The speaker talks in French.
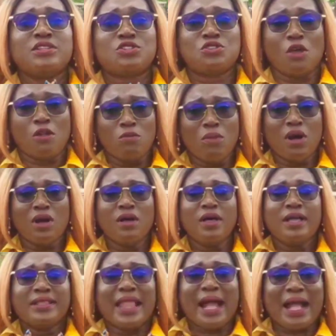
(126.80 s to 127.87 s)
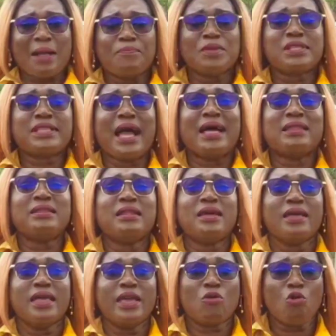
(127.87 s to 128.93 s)
seulement la capitale
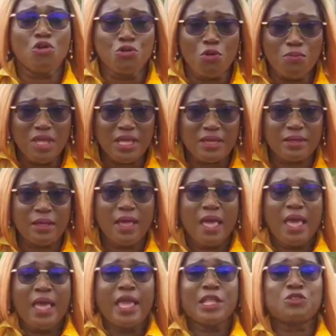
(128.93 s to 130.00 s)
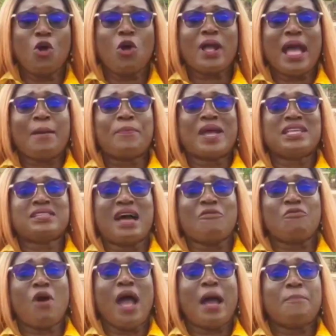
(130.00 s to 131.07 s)
économique. Et donc après
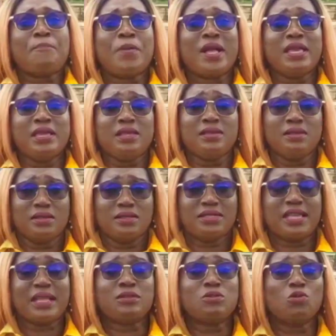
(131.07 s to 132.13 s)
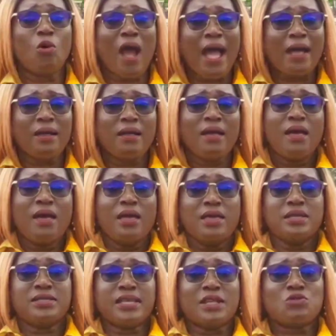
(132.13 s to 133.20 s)
avoir pris cette loi,
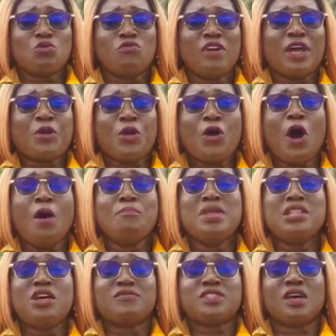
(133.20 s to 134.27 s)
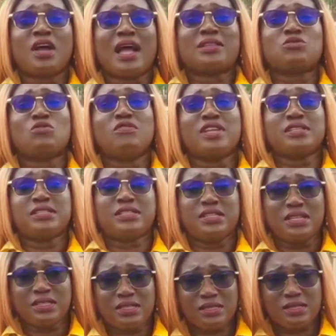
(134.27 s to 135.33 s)
il s'est trouvé qu'en
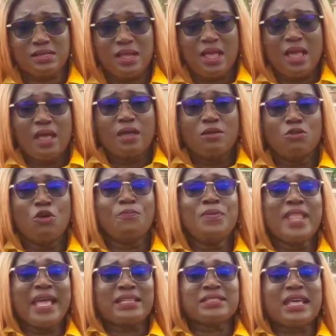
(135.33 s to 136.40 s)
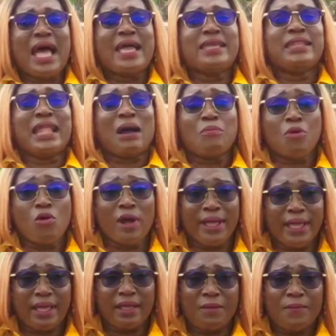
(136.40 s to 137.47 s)
1986, le BNET a
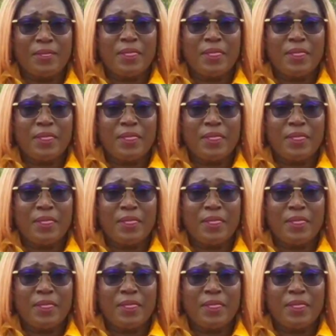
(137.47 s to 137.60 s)
élaboré